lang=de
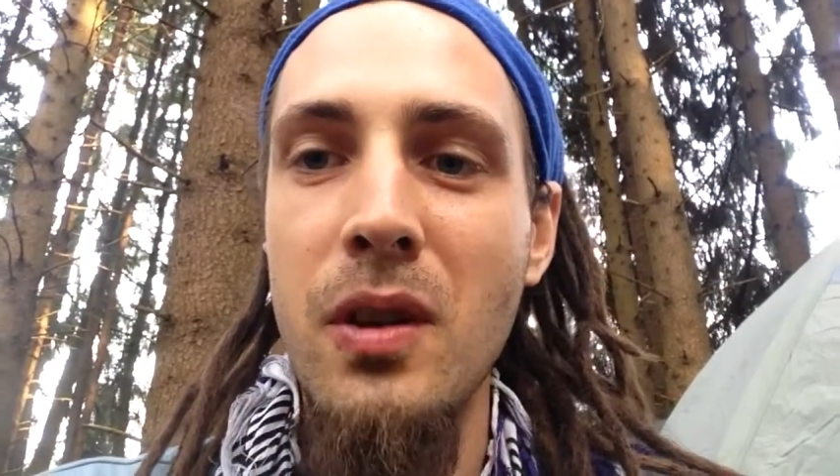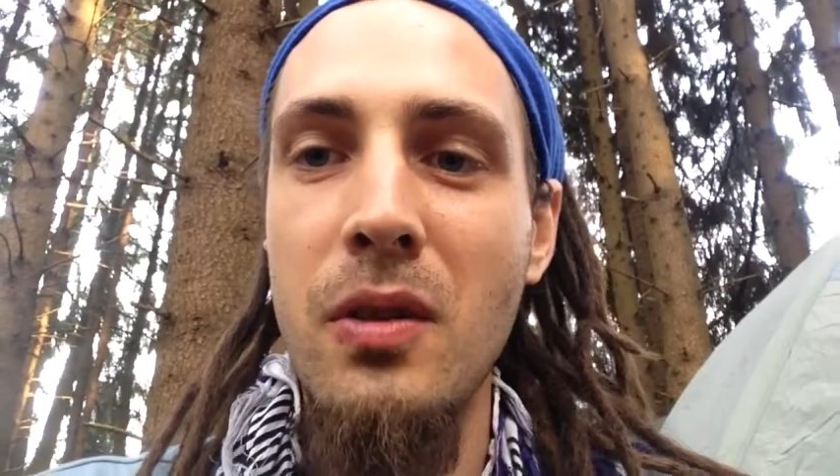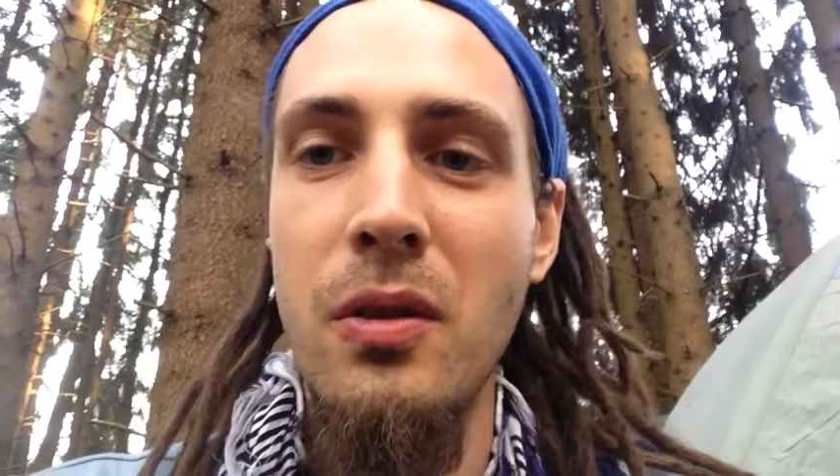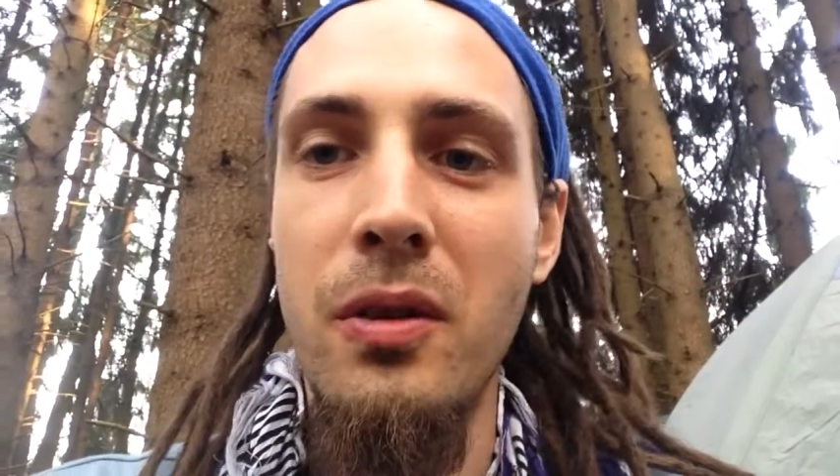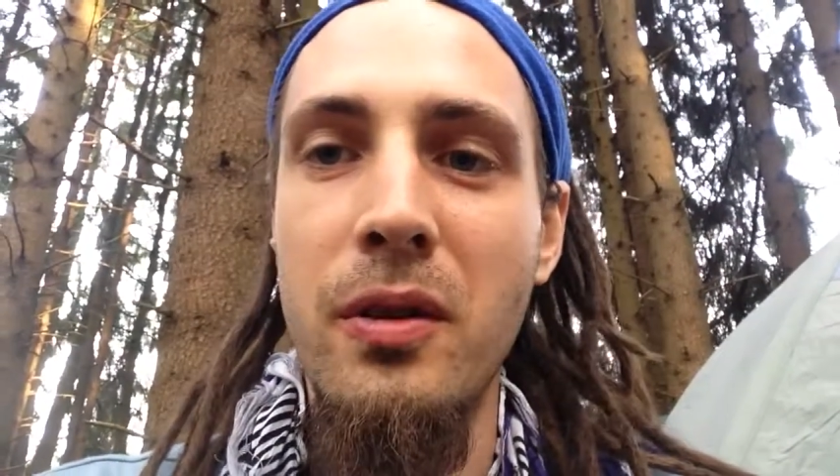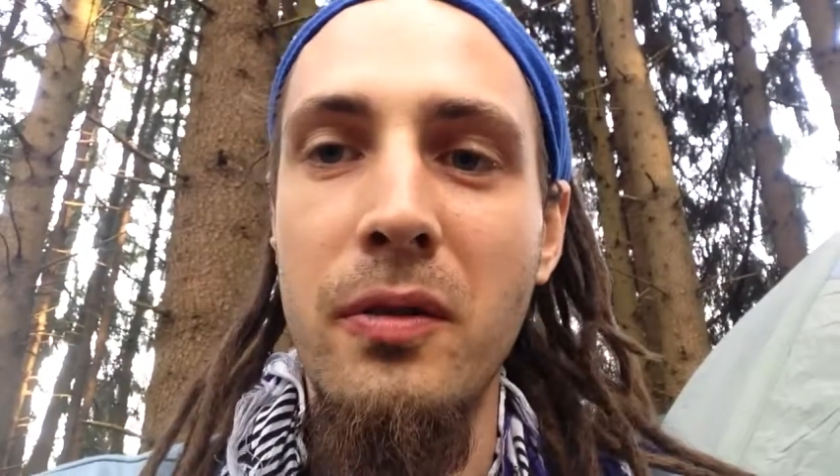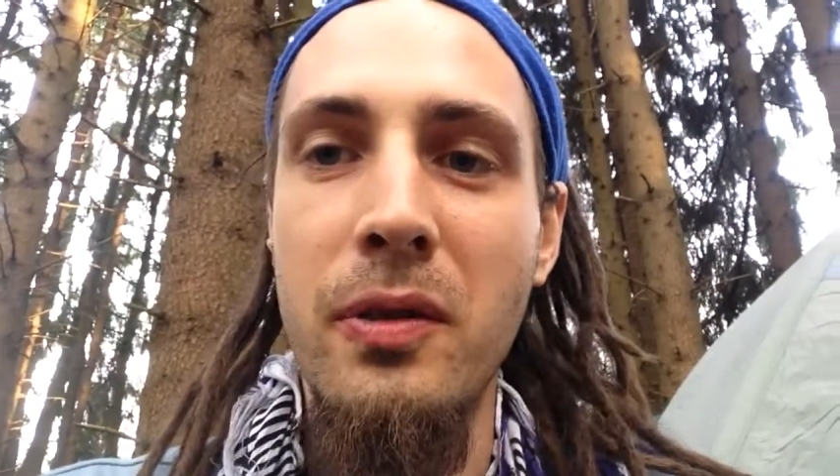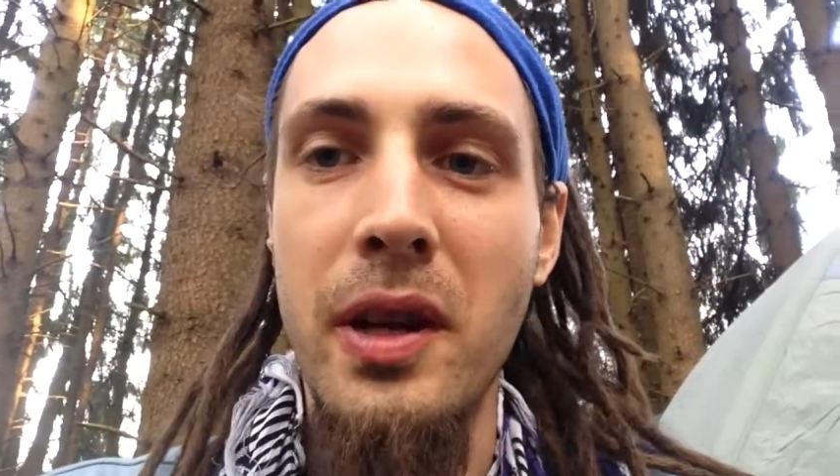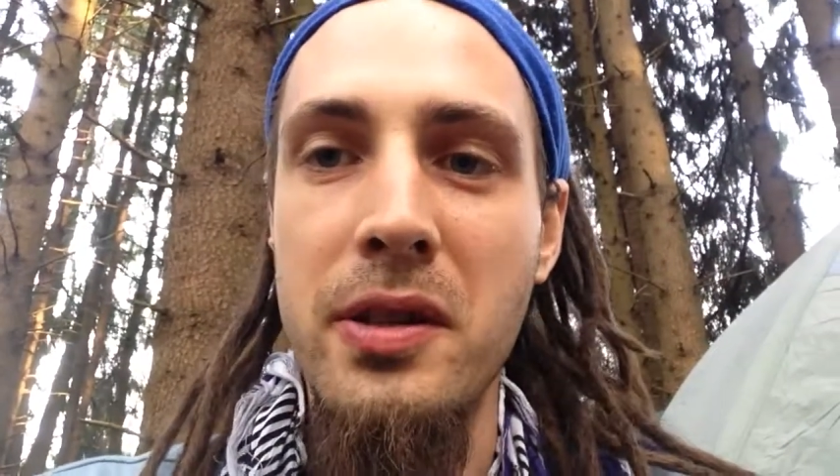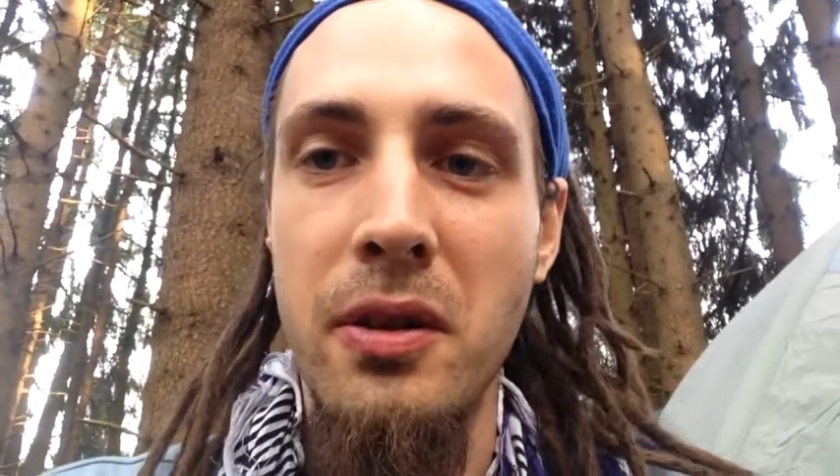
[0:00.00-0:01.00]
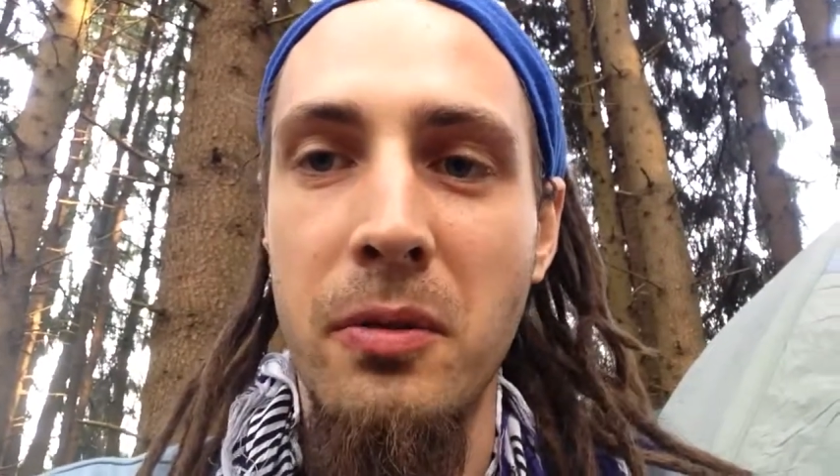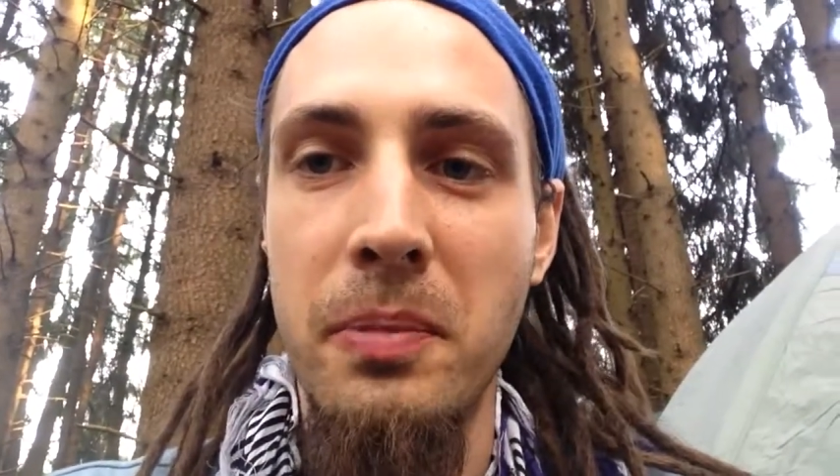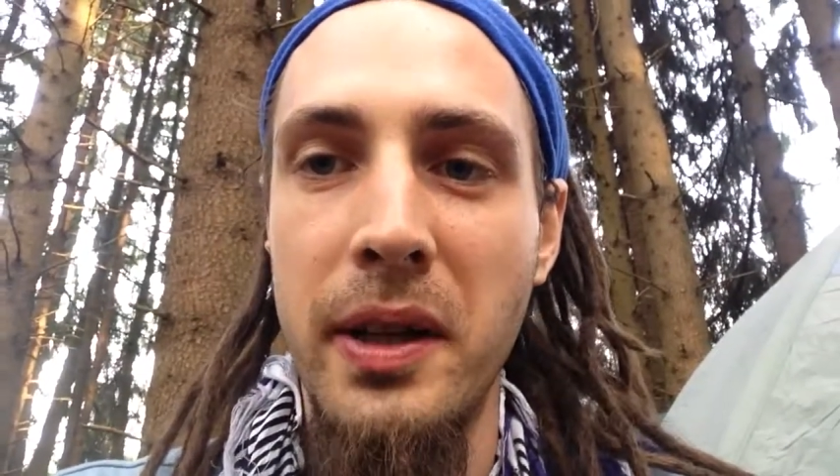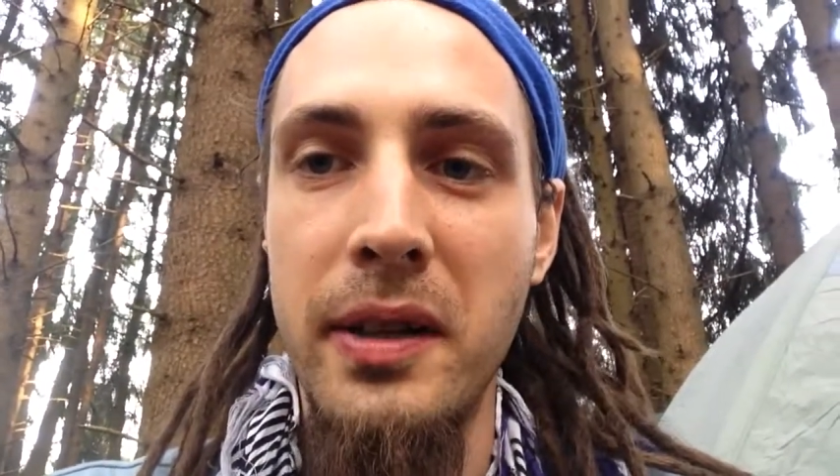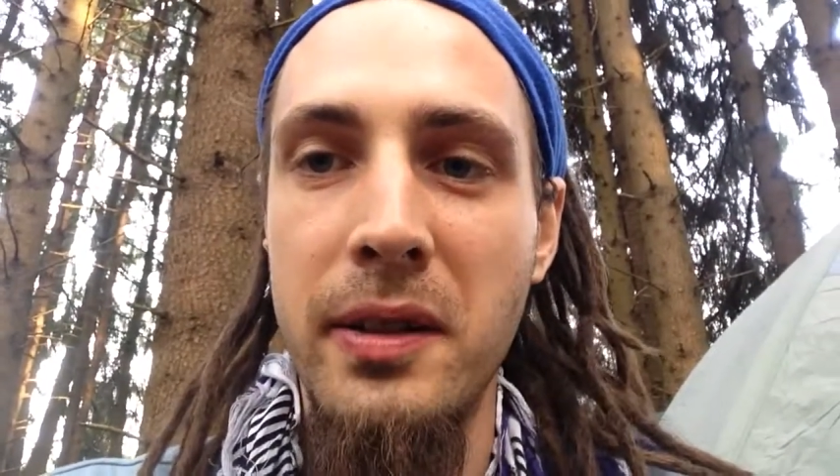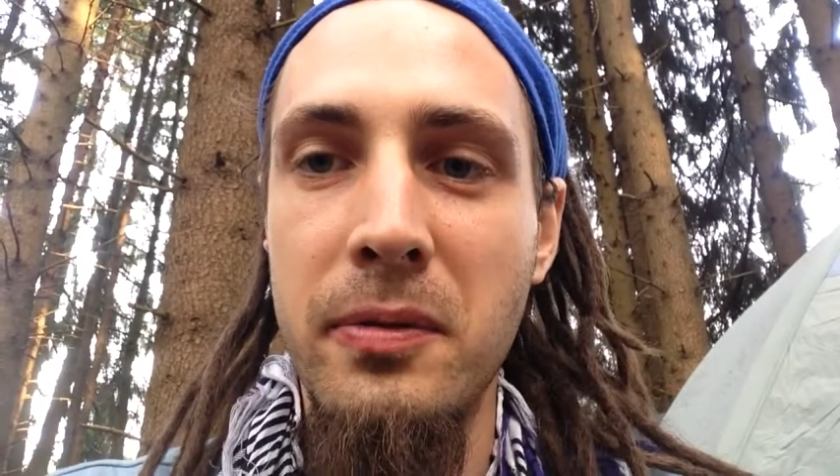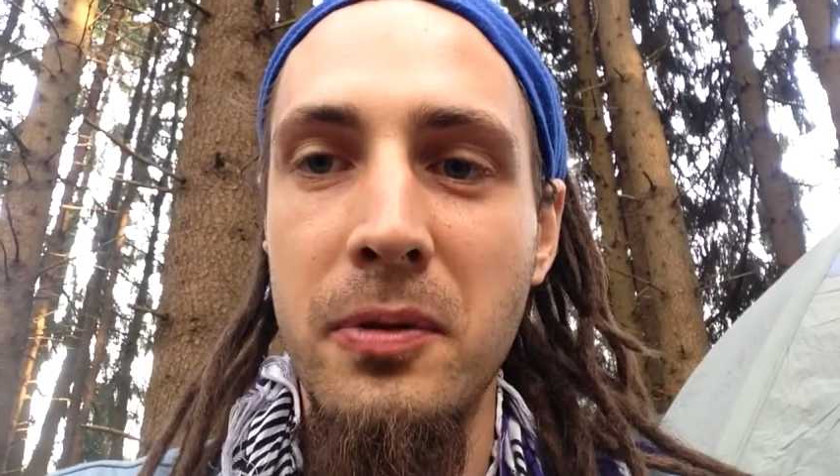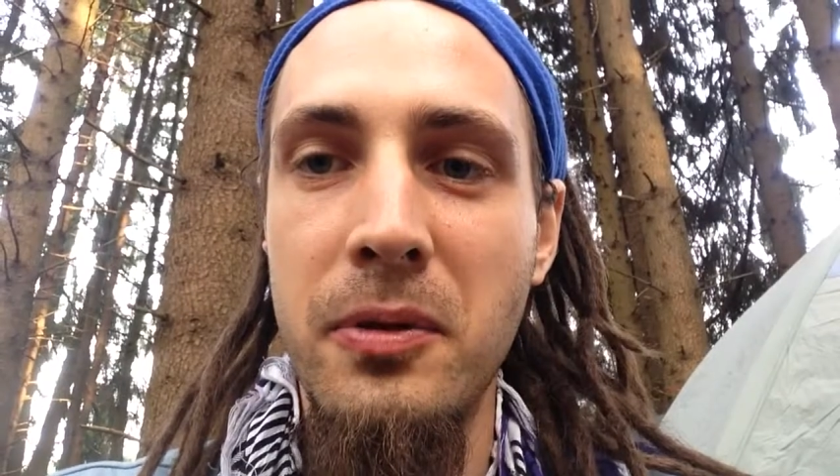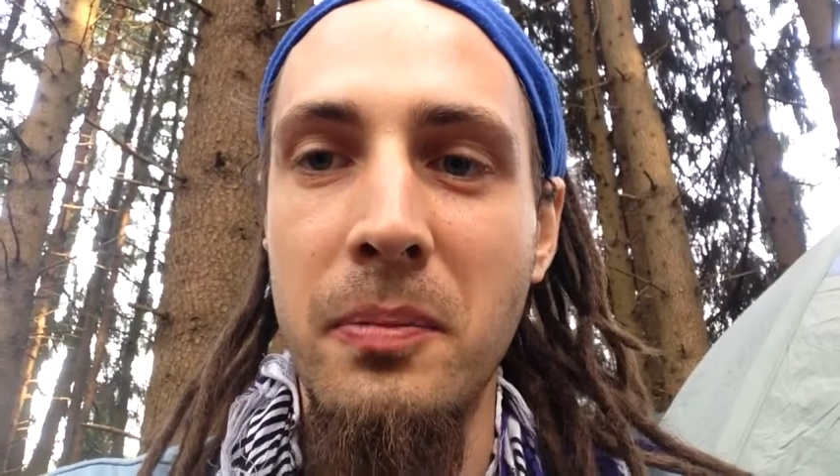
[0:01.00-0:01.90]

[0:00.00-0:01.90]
und vielleicht auch ein paar Interviews